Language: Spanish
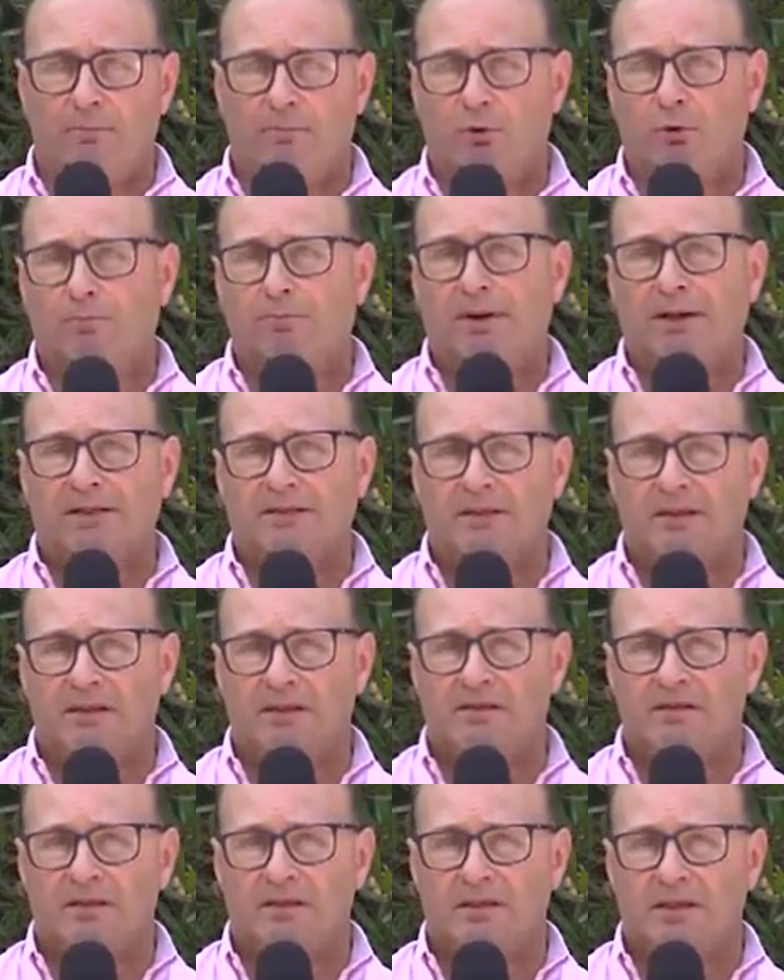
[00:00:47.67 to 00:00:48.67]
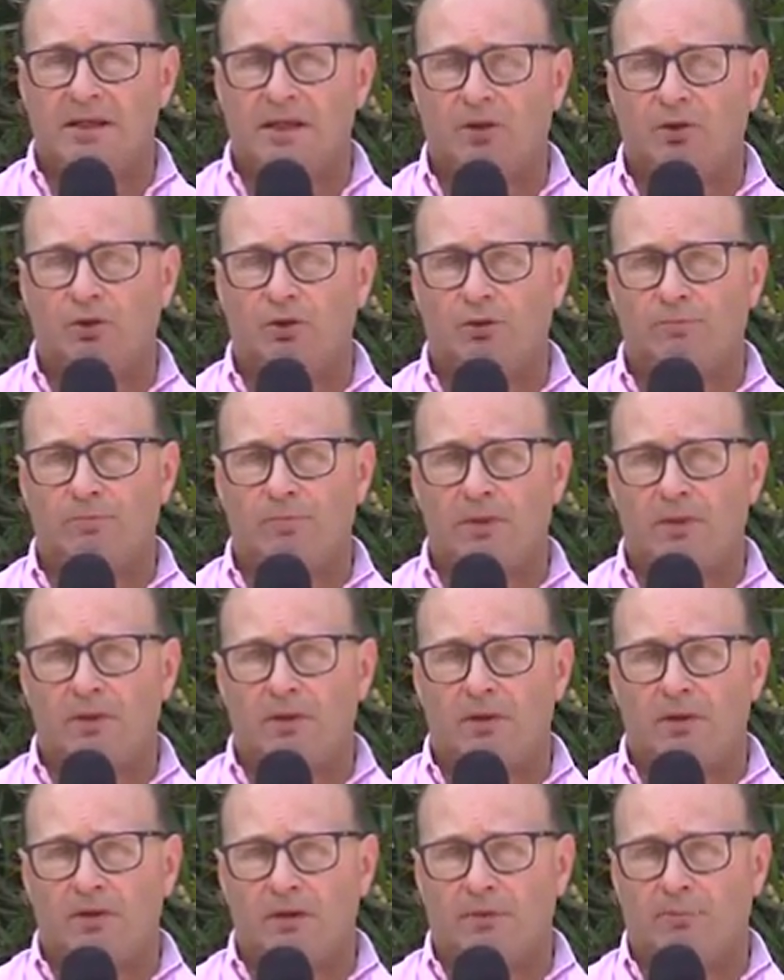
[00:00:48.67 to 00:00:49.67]
por parte de ese criador
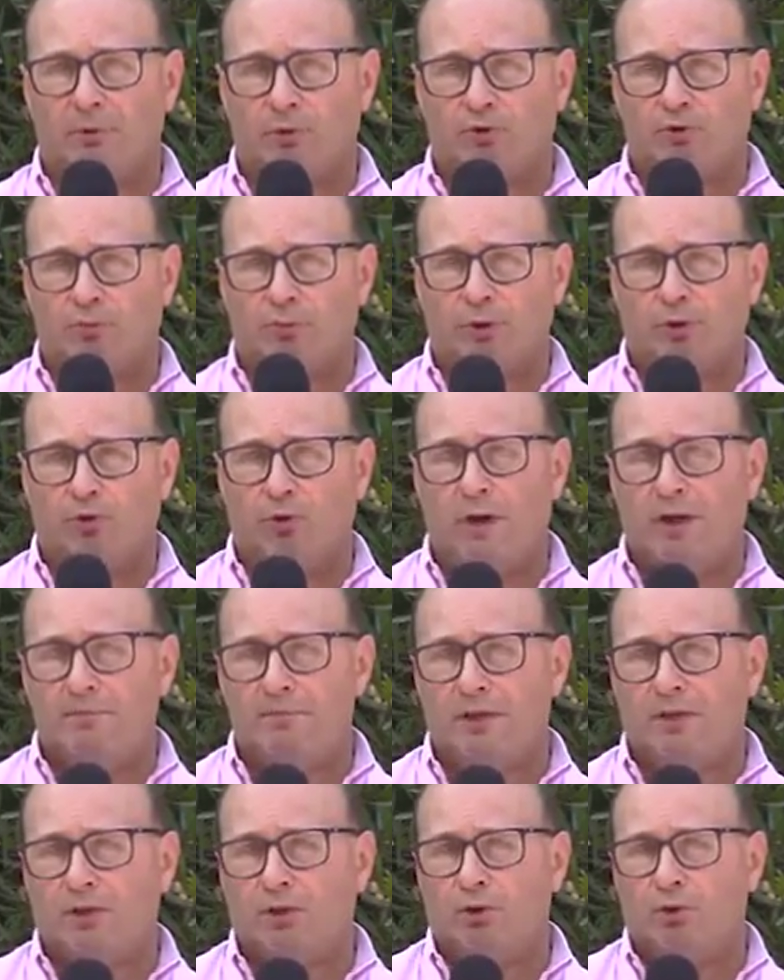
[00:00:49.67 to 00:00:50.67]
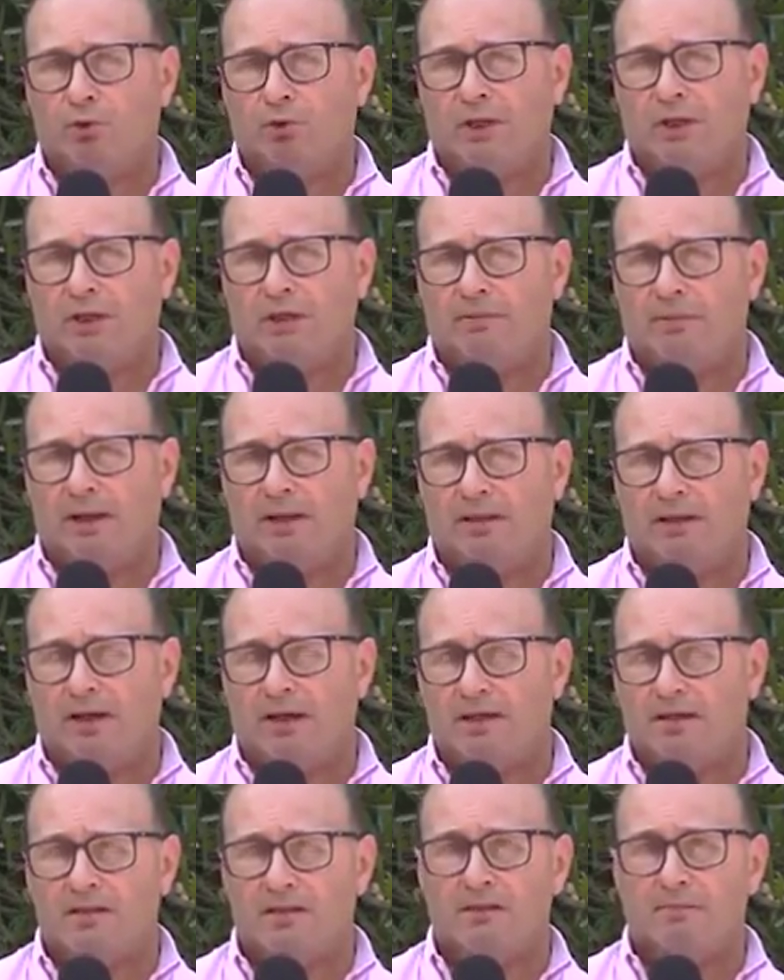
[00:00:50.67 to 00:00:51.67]
que por supuesto alimentó una
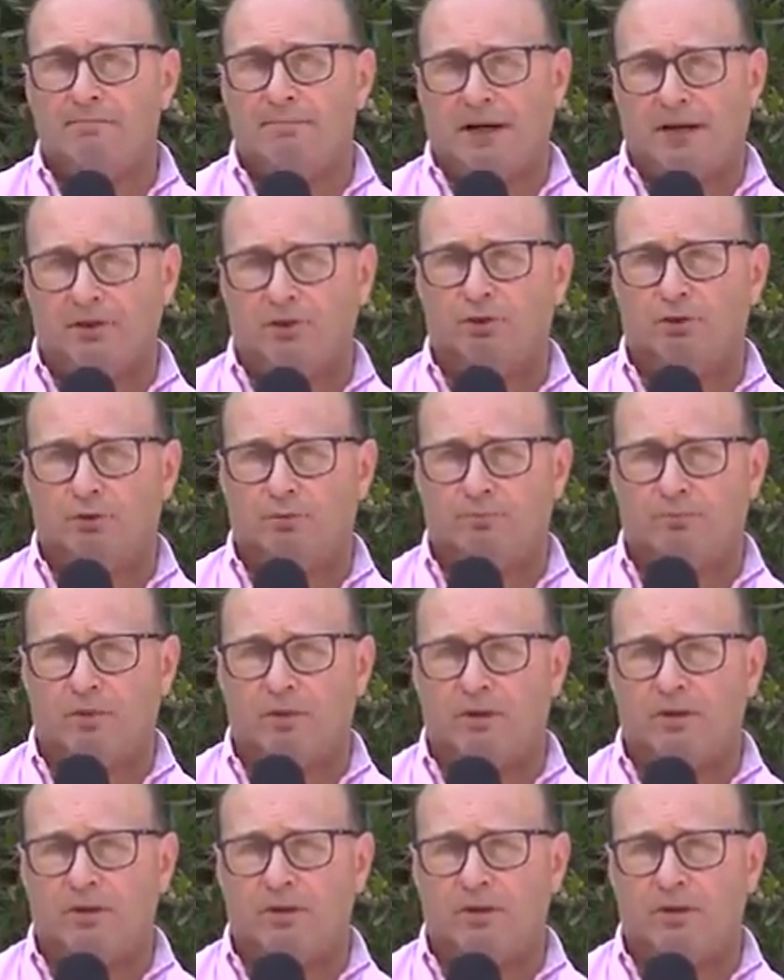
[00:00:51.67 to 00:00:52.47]
demanda sin pasto